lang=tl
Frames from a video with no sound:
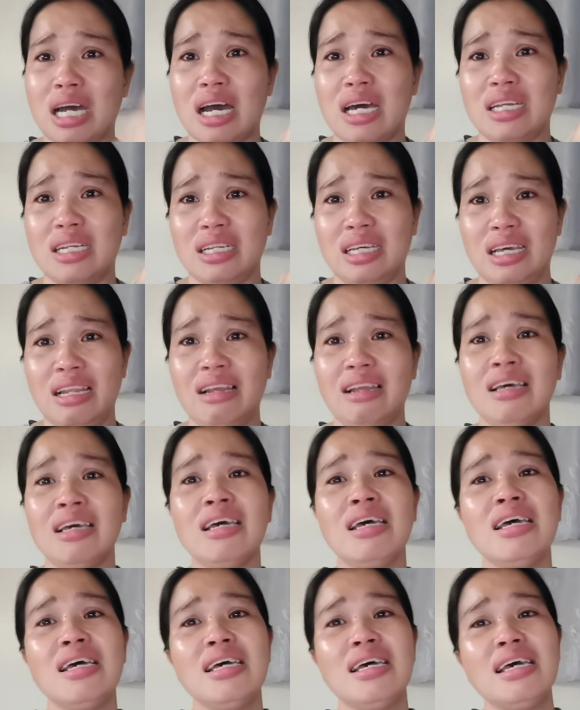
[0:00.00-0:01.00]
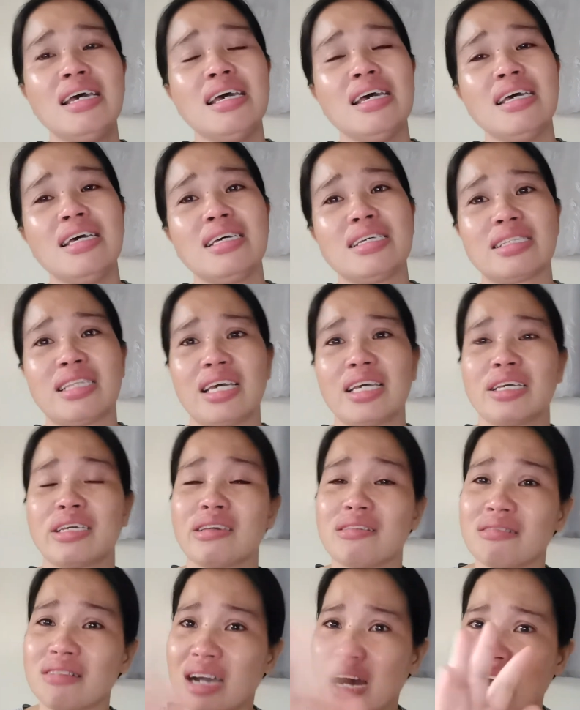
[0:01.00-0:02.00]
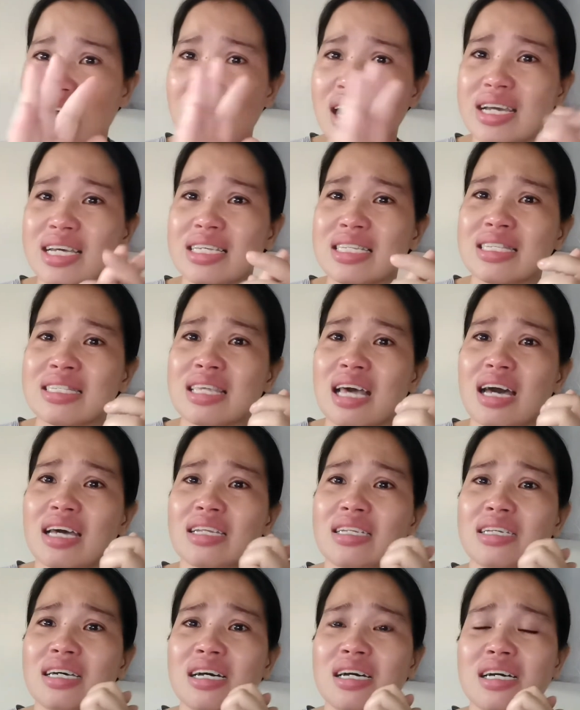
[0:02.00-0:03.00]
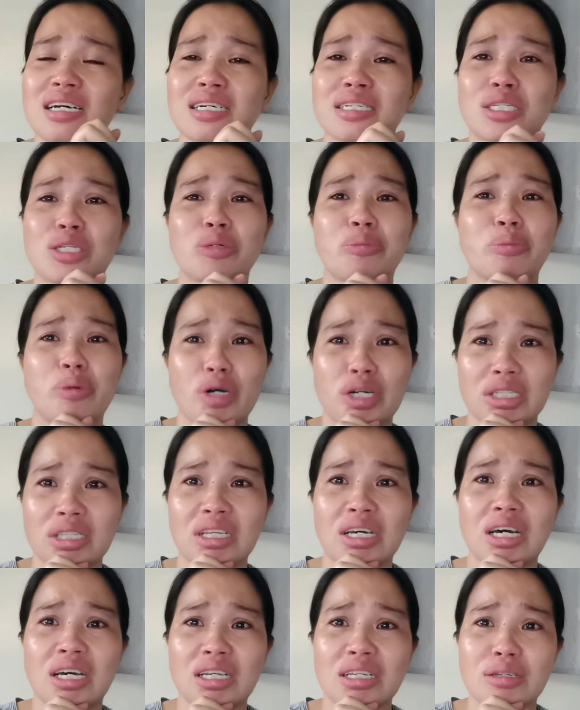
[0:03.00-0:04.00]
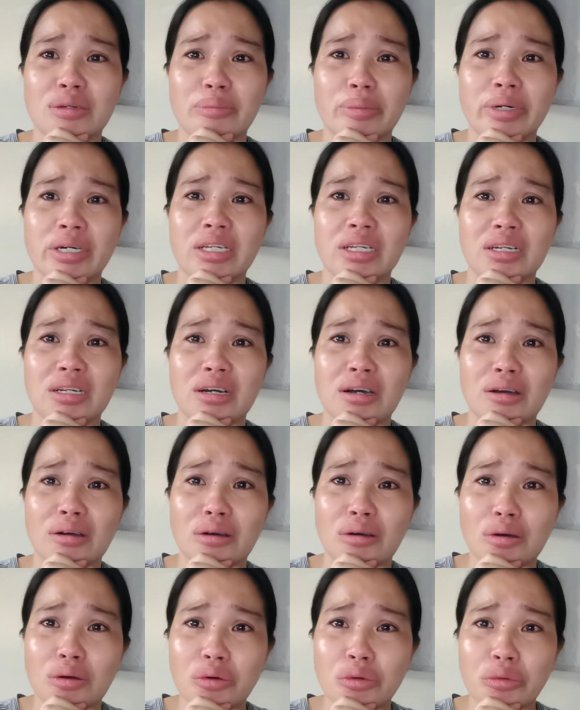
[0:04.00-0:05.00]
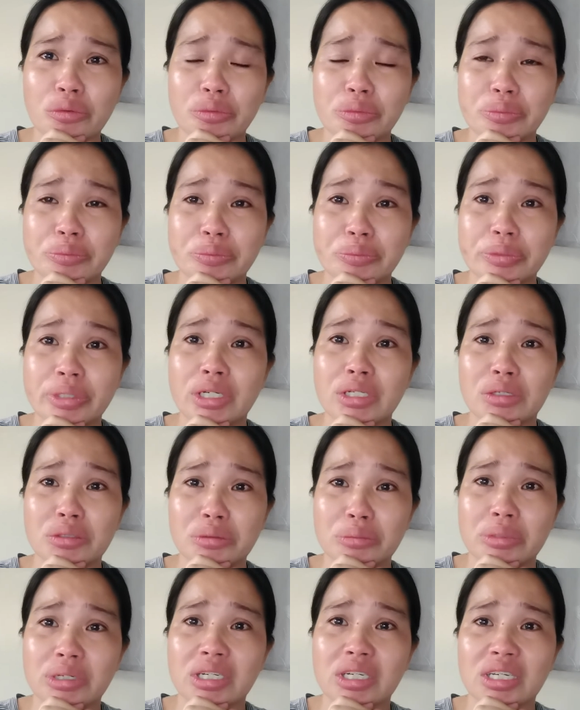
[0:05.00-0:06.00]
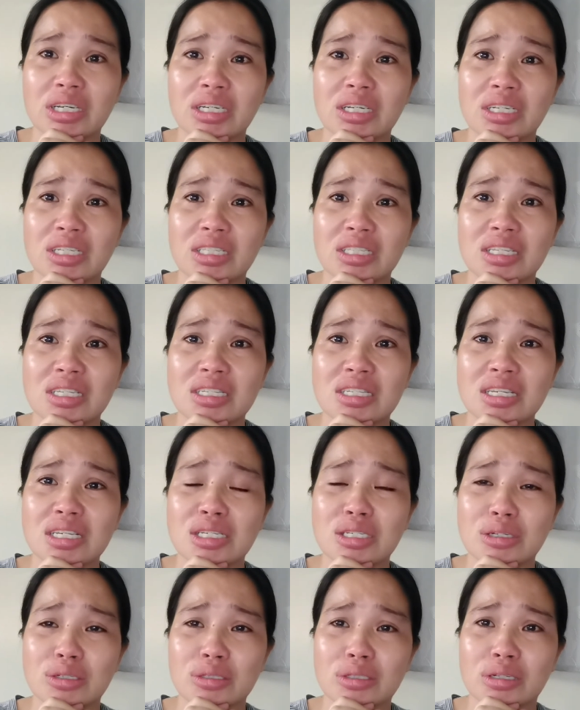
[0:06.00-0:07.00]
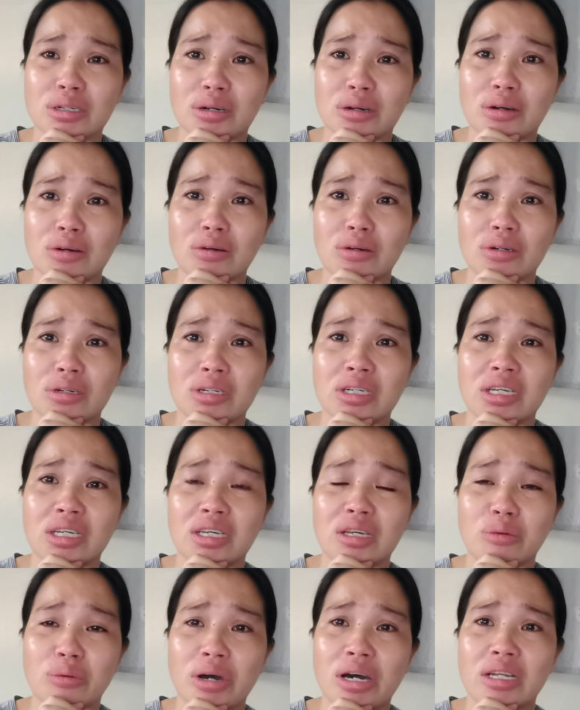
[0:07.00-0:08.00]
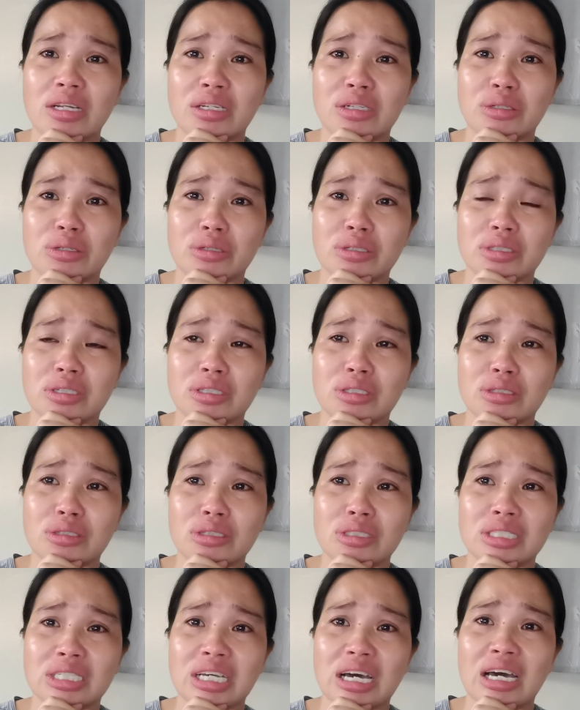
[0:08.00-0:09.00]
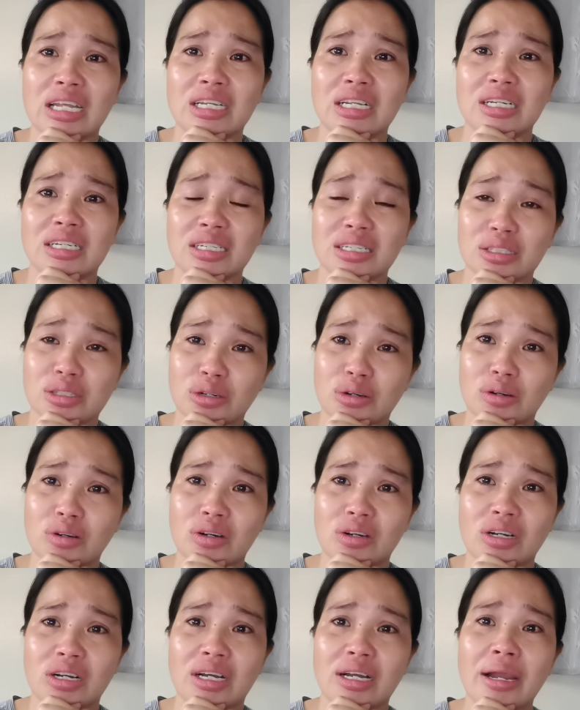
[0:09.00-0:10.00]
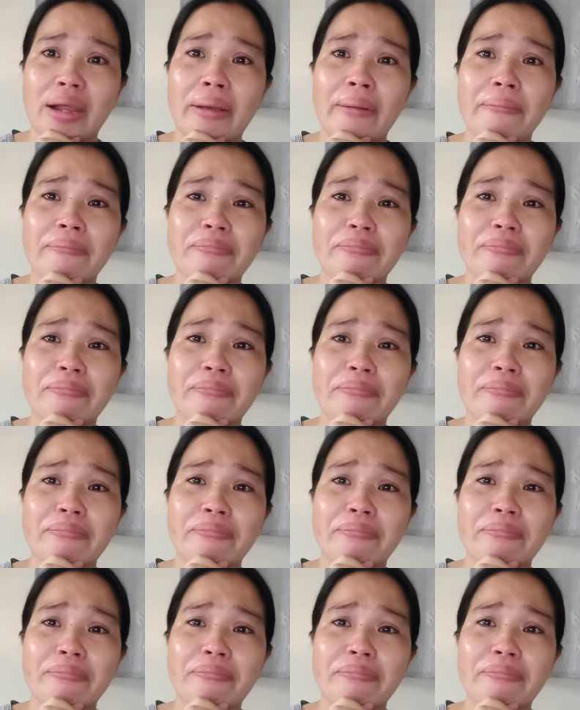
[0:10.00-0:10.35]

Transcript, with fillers: channel. Thank you guys! Sana supportahan niyo pa rin ako kung ano magiging decision ko kung iiwanan ko na tong channel na to or